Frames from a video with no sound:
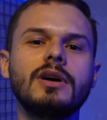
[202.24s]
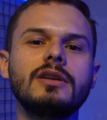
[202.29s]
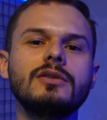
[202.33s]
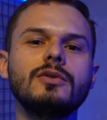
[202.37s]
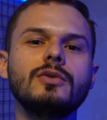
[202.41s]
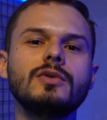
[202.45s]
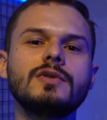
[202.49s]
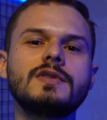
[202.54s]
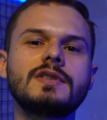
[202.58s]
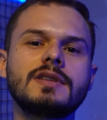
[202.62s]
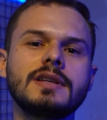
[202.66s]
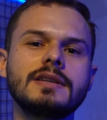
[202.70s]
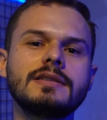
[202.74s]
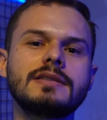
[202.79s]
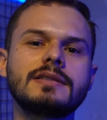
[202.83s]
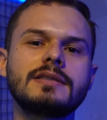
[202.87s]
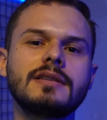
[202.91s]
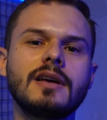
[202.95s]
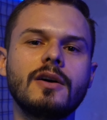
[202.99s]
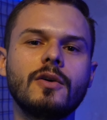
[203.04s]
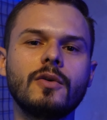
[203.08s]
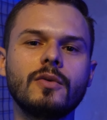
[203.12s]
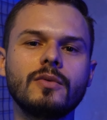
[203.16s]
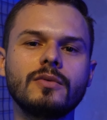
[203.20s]
Quando
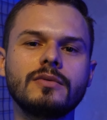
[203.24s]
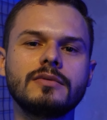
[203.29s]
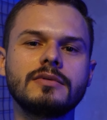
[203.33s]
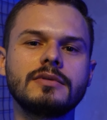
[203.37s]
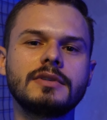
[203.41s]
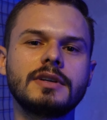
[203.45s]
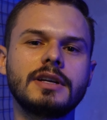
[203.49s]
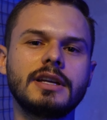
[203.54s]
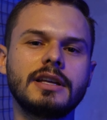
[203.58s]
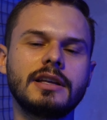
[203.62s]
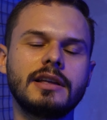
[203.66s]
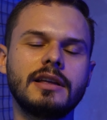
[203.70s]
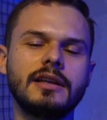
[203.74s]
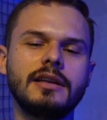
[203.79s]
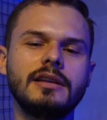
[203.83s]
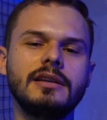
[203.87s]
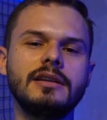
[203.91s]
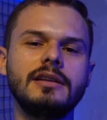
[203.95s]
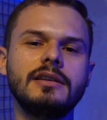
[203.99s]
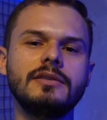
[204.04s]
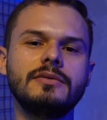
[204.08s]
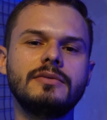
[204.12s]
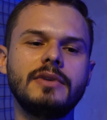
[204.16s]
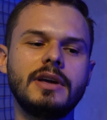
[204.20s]
Sansão
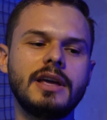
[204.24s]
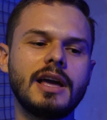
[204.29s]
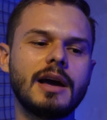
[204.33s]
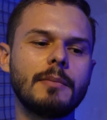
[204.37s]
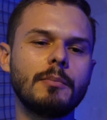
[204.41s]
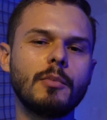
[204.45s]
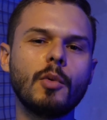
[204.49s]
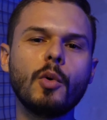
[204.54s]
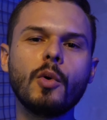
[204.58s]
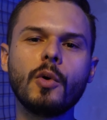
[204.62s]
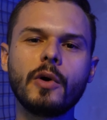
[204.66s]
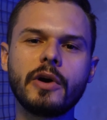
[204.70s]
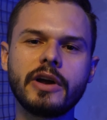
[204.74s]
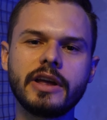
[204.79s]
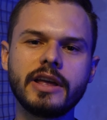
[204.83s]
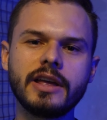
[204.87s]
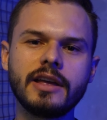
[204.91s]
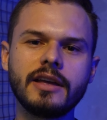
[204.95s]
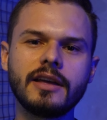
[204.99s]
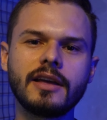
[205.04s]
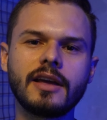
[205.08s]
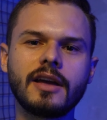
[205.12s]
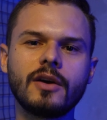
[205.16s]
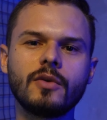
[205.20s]
ele vem a
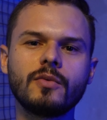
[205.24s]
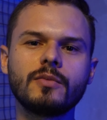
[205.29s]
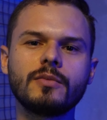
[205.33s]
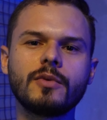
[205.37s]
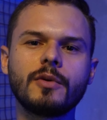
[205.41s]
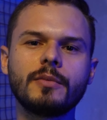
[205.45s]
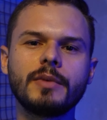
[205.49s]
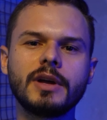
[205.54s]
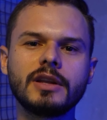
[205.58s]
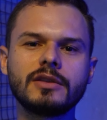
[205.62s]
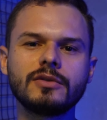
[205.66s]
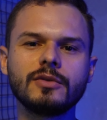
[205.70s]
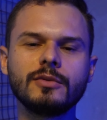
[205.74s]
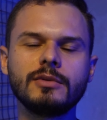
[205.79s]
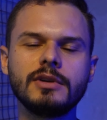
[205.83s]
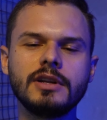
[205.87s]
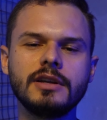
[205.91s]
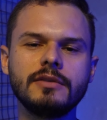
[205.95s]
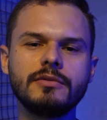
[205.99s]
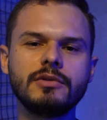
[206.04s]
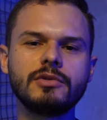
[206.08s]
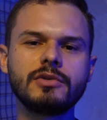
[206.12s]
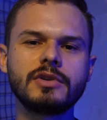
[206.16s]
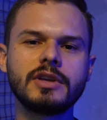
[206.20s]
morrer, é um momento do
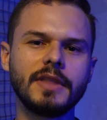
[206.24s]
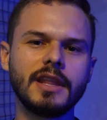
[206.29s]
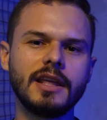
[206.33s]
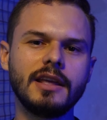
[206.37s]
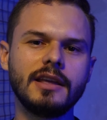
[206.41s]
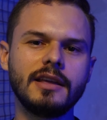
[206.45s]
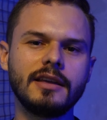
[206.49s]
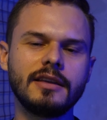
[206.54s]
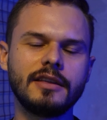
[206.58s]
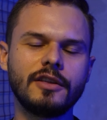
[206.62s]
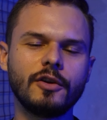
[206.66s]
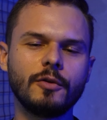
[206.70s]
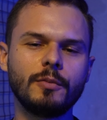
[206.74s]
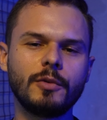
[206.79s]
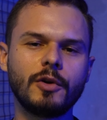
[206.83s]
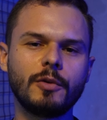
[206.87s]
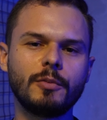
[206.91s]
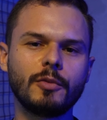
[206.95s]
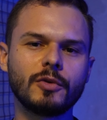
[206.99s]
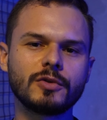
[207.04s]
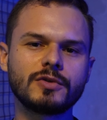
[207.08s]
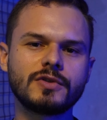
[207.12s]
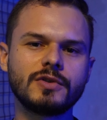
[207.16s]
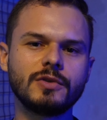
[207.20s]
livro que eu me
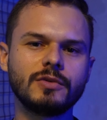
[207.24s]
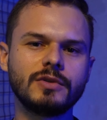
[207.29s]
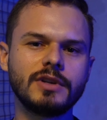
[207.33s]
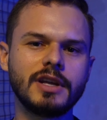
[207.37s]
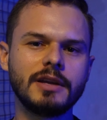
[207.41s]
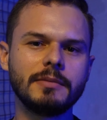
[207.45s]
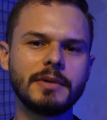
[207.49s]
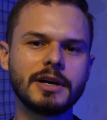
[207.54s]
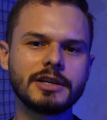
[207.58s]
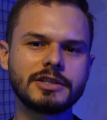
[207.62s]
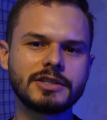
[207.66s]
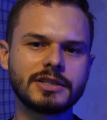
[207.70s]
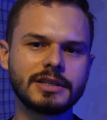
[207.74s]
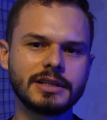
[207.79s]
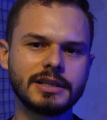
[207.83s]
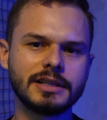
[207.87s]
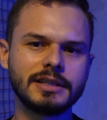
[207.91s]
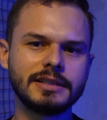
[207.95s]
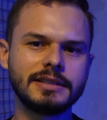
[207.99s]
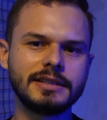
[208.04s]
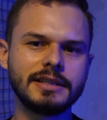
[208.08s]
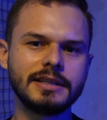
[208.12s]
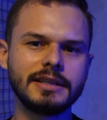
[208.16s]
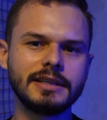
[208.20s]
emocionei
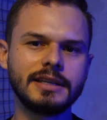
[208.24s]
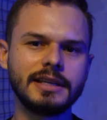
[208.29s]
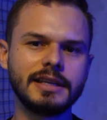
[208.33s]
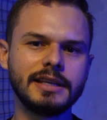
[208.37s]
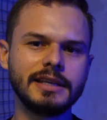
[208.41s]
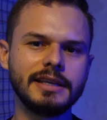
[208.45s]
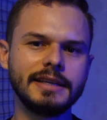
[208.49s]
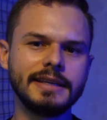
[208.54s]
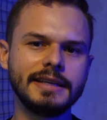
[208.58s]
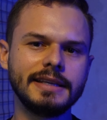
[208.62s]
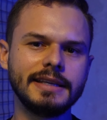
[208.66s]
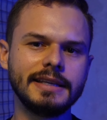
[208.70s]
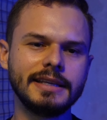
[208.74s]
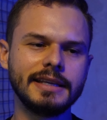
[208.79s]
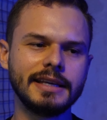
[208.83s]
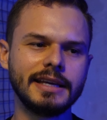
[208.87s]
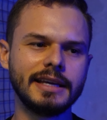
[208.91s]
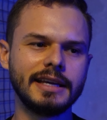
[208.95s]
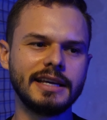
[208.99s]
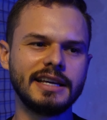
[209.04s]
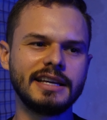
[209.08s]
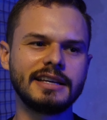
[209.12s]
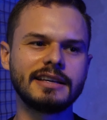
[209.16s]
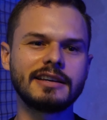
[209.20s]
bastante e que
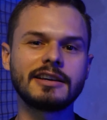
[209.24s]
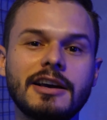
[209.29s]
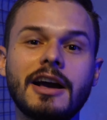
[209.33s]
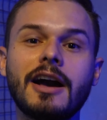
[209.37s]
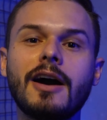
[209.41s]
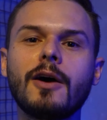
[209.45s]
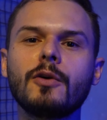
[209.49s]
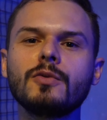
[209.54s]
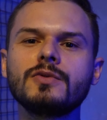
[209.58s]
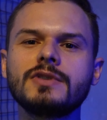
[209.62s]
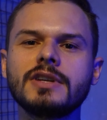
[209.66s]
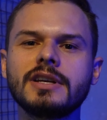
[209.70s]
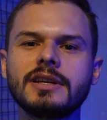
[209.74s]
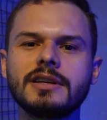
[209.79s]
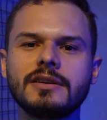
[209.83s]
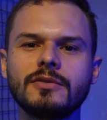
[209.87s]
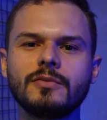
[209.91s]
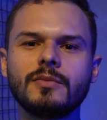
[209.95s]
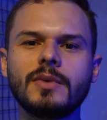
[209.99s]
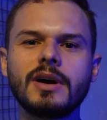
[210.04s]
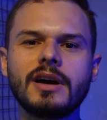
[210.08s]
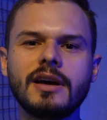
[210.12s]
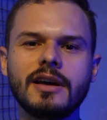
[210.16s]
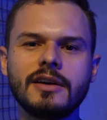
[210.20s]
causa
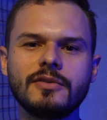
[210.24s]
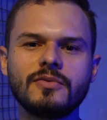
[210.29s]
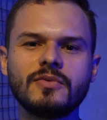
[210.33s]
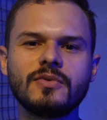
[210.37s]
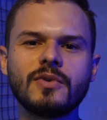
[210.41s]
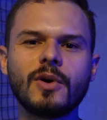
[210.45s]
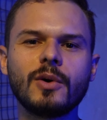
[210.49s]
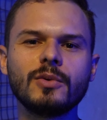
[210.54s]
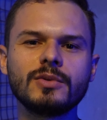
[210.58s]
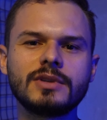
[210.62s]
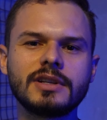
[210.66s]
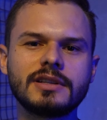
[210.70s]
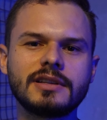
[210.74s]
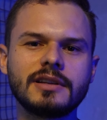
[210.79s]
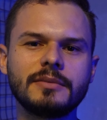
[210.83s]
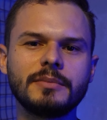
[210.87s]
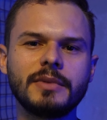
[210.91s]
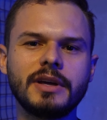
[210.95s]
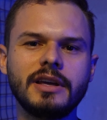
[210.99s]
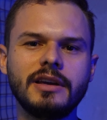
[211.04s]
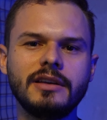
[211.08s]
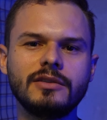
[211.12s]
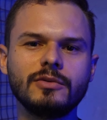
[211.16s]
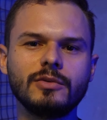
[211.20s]
uma revolta
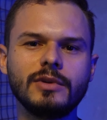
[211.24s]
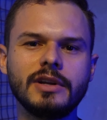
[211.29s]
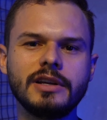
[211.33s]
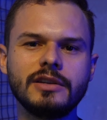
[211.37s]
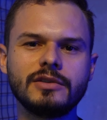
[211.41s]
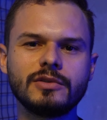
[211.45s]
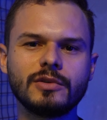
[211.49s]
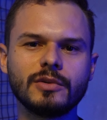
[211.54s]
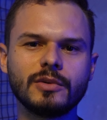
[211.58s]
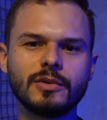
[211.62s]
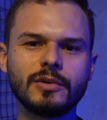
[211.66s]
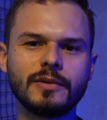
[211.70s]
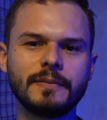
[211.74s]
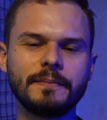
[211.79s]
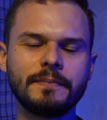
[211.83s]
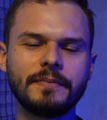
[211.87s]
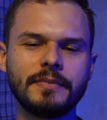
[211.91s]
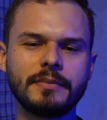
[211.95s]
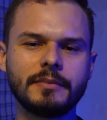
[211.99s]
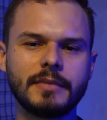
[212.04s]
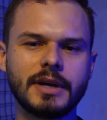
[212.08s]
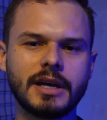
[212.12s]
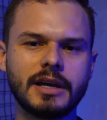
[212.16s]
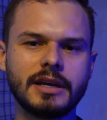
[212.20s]
também no leitor.
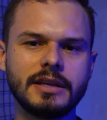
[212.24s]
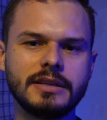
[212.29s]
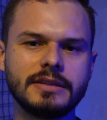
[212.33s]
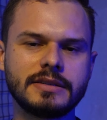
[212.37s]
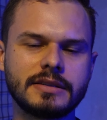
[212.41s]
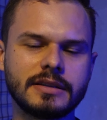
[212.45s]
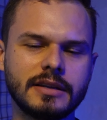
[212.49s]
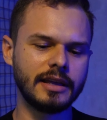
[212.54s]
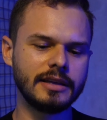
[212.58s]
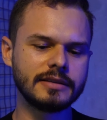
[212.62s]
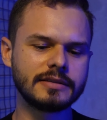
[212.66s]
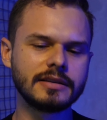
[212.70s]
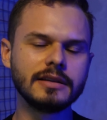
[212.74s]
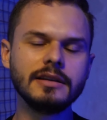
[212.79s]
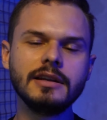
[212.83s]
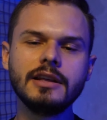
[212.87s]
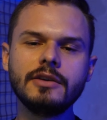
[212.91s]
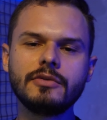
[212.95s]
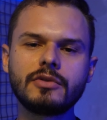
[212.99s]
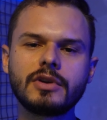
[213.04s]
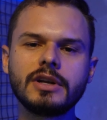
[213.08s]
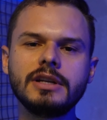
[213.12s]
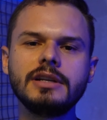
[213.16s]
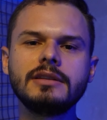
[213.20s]
Mas esse
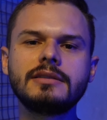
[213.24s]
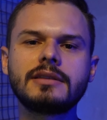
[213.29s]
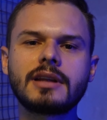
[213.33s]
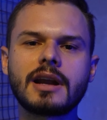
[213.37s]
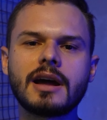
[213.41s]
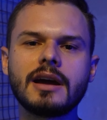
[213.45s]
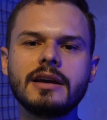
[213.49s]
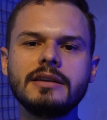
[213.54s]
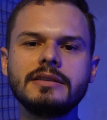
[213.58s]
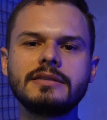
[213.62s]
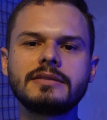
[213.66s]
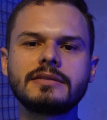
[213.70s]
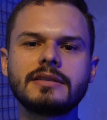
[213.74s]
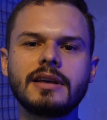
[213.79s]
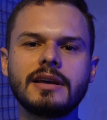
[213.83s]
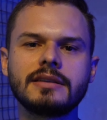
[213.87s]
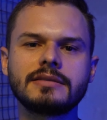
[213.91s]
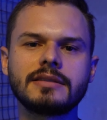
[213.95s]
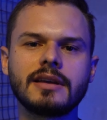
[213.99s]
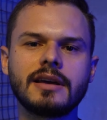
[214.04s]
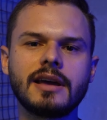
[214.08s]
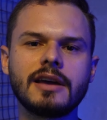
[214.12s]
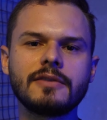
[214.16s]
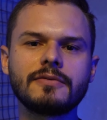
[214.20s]
livro ele traz
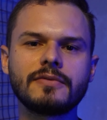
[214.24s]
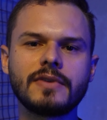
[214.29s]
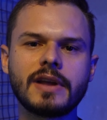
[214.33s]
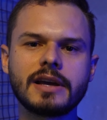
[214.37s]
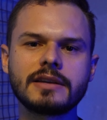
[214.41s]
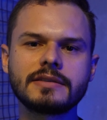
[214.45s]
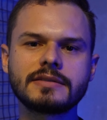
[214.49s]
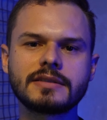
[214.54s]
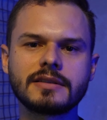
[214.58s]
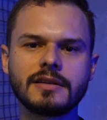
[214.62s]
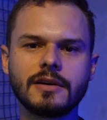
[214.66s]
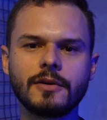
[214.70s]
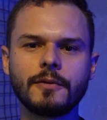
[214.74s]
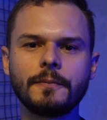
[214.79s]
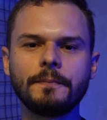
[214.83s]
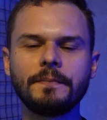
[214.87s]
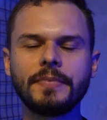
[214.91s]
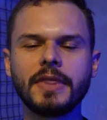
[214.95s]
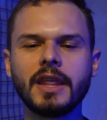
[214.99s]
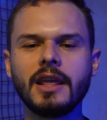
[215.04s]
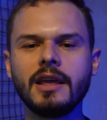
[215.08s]
essa reflexão.